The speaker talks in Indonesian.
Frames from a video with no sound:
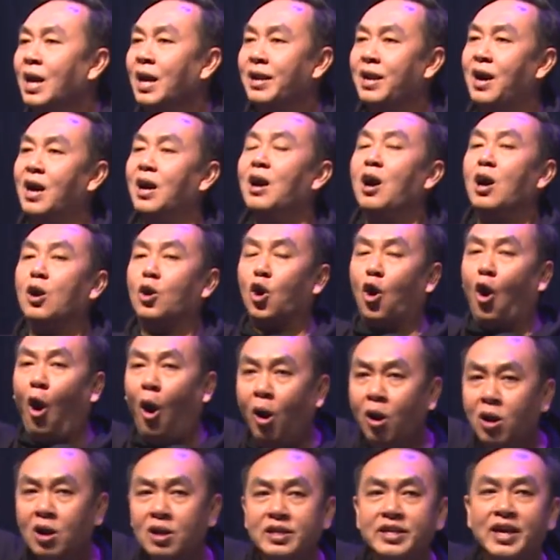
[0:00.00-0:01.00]
Nah,
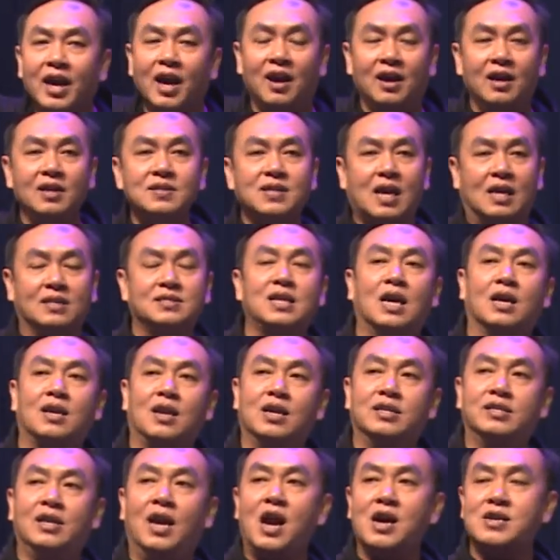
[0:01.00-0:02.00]
goalnya,
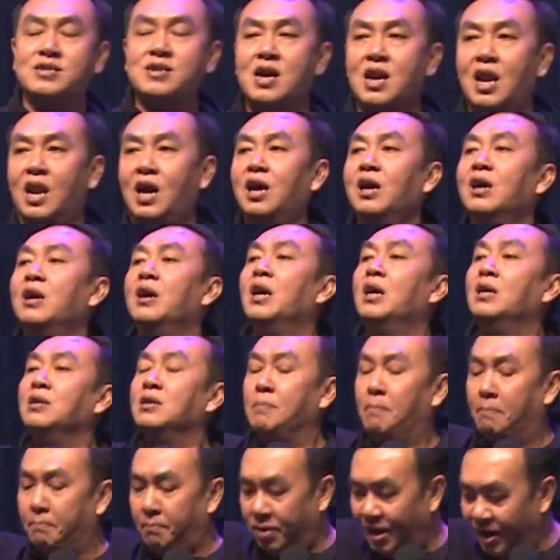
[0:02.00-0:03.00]
sasarannya adalah
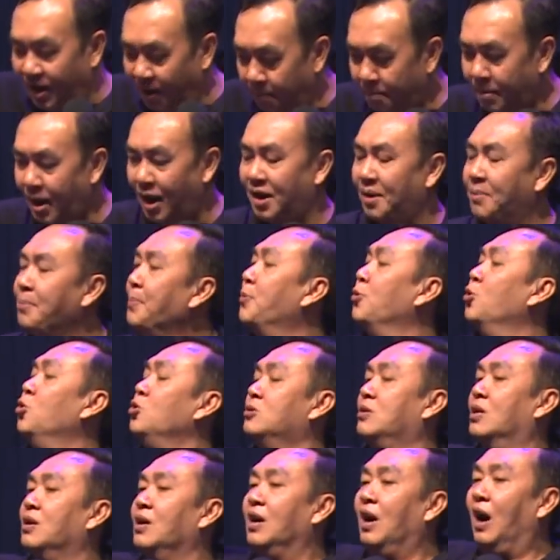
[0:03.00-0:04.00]
lemah
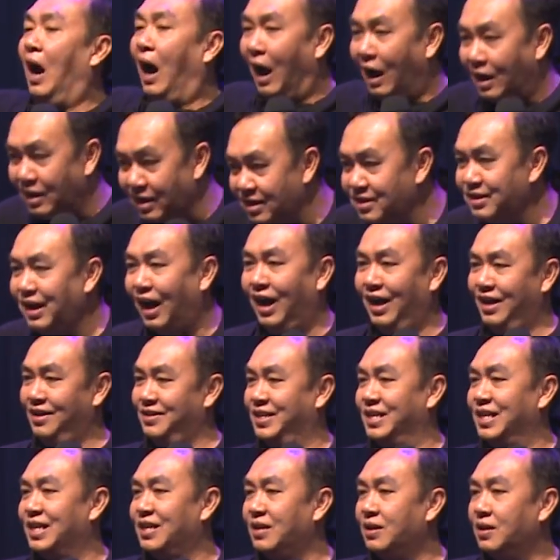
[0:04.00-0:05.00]
lembut, rendah
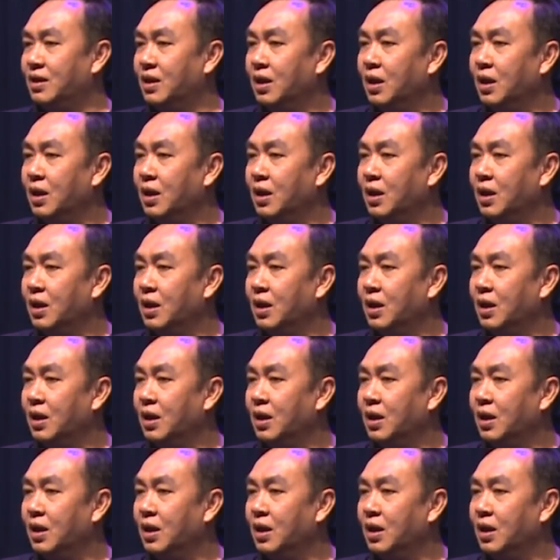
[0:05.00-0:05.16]
hati.